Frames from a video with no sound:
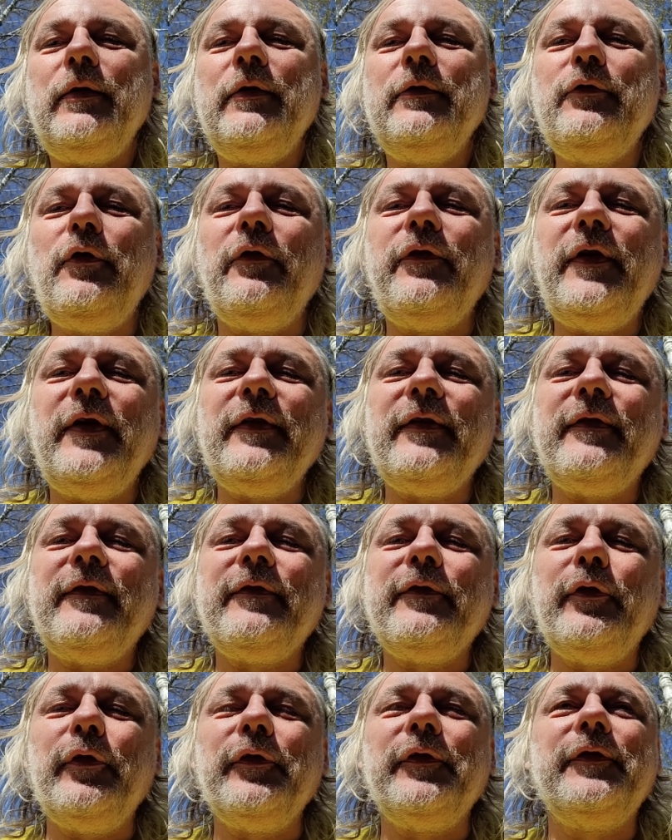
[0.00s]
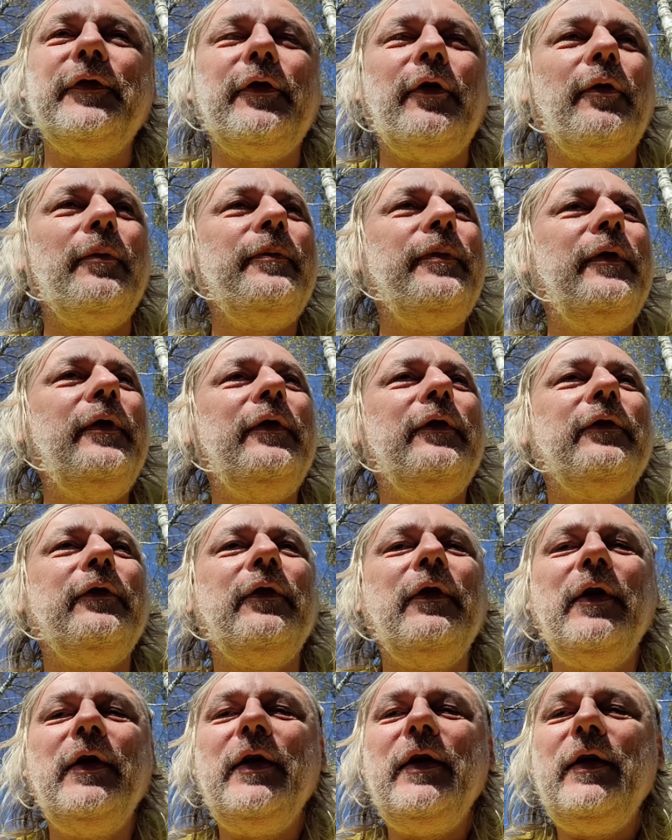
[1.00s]
No więc, co
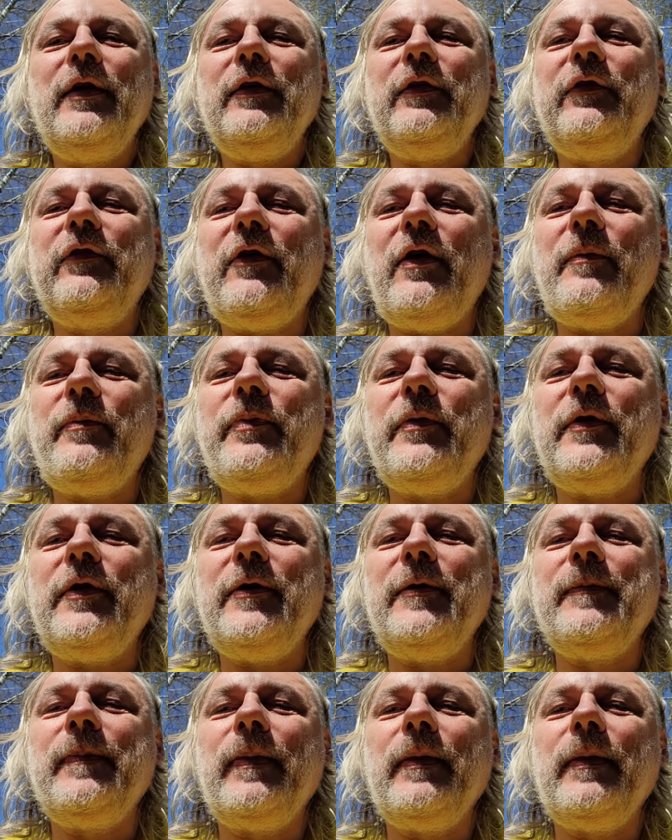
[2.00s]
zrobić, żeby,